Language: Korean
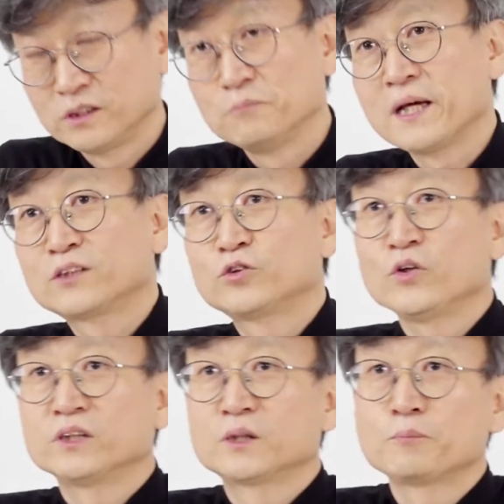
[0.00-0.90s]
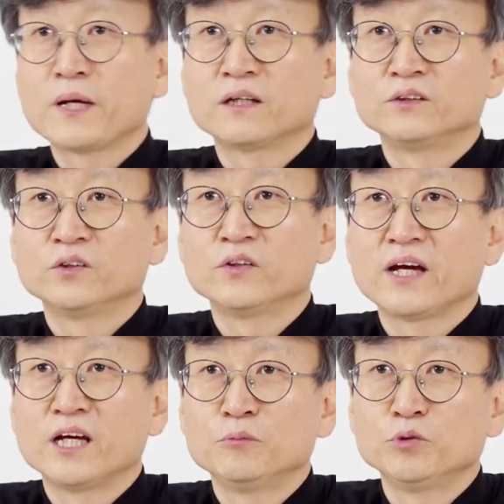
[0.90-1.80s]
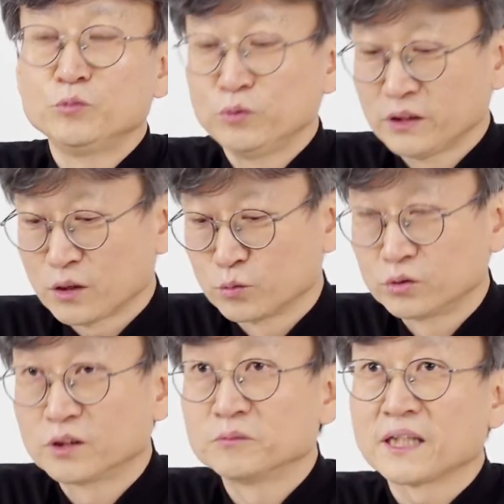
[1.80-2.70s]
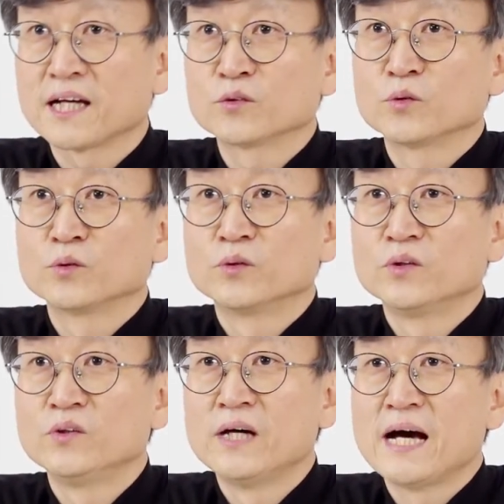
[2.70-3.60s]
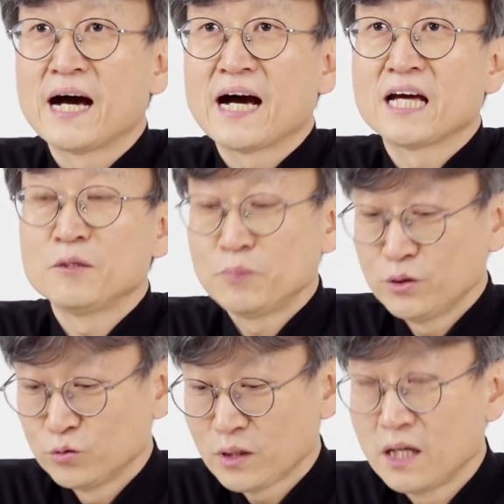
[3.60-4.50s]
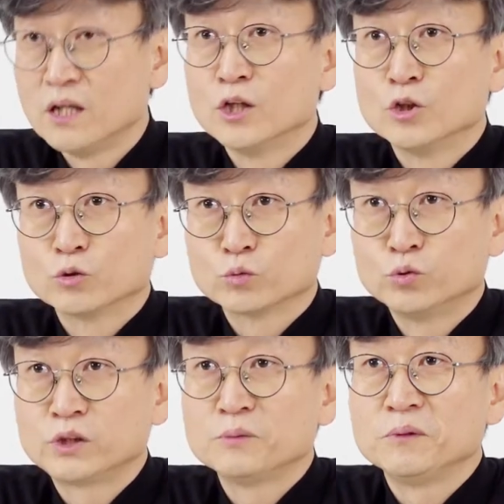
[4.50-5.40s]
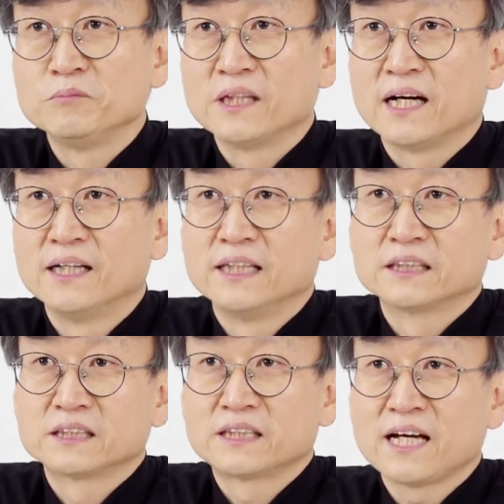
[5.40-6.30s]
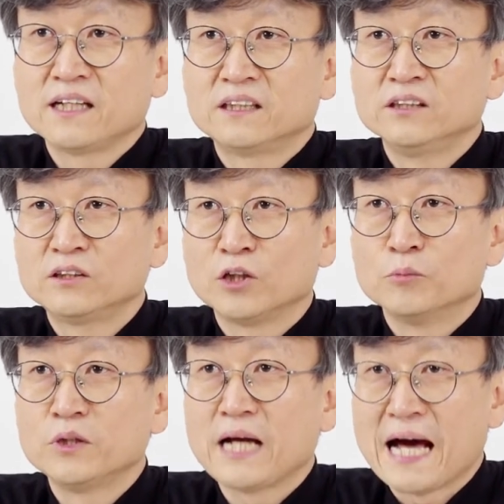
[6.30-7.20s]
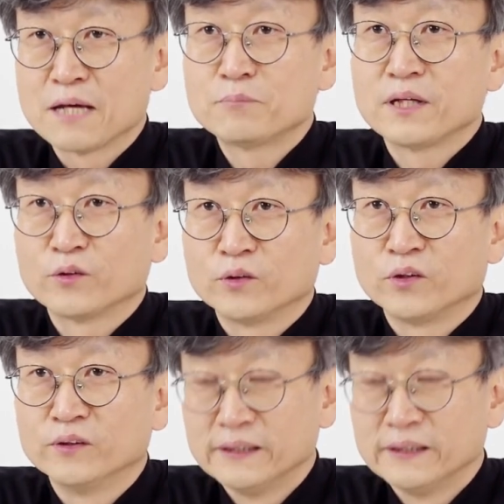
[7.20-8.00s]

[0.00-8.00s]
이제 맥주의 스펙은요. a v v 가 9.4도이고요. IBU가 90입니다. 스타일은 더블 IPA고요.